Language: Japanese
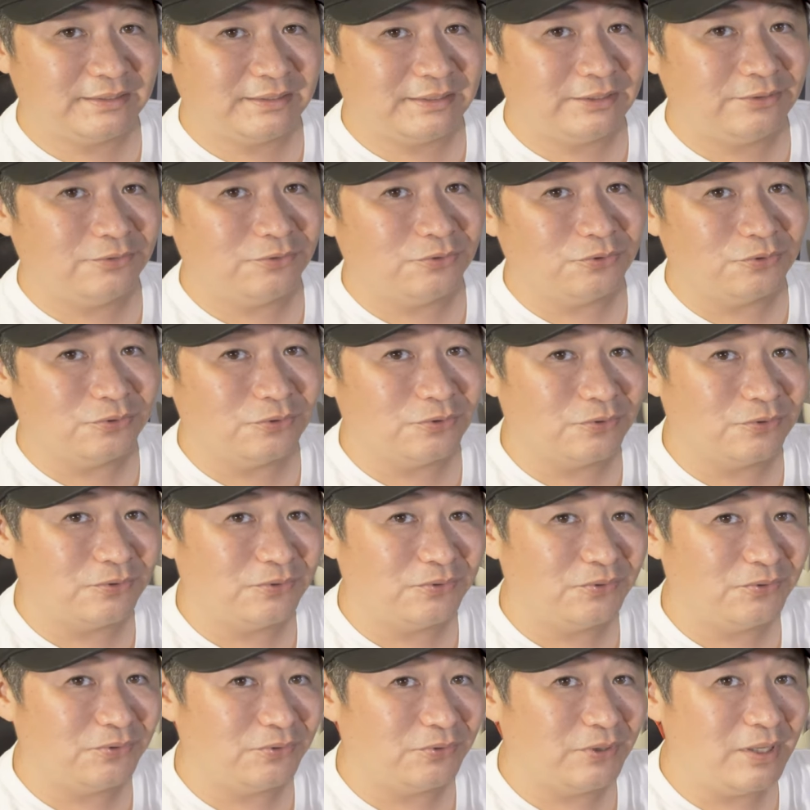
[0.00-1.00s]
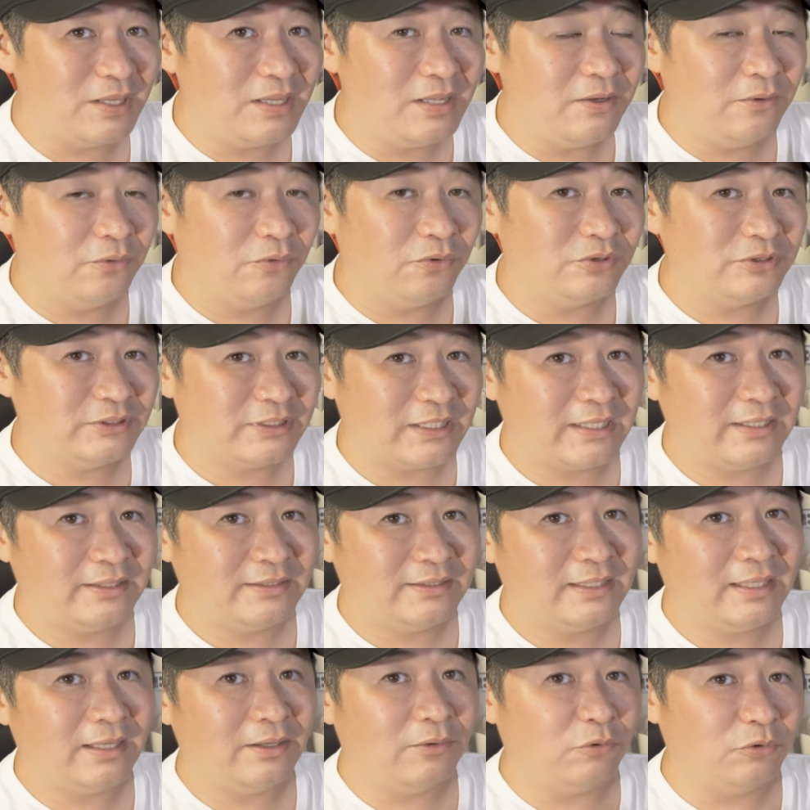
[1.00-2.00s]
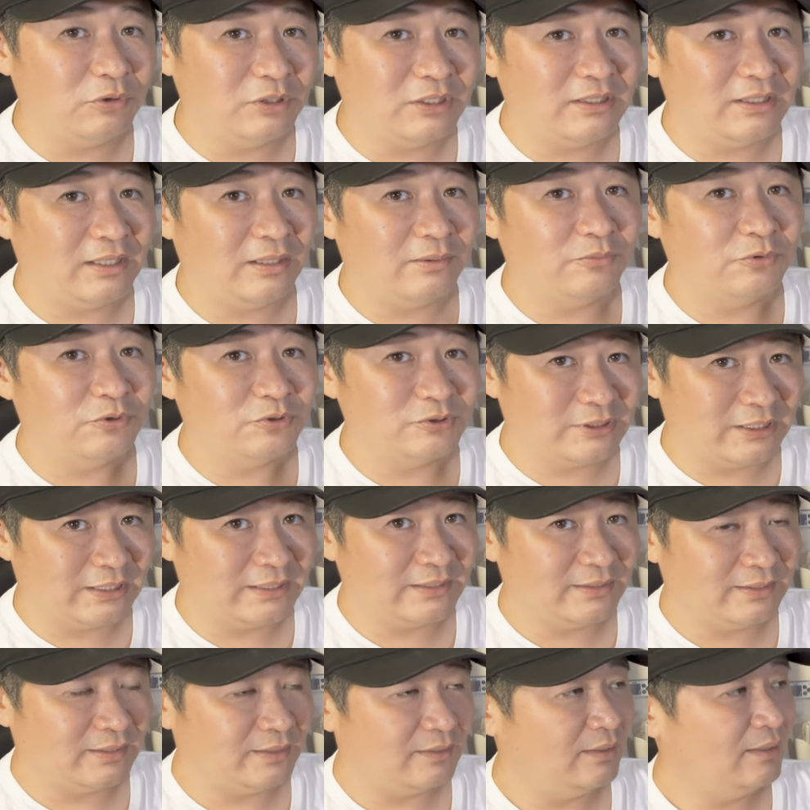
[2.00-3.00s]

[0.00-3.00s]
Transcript: 機能を抑えて、お値段も抑え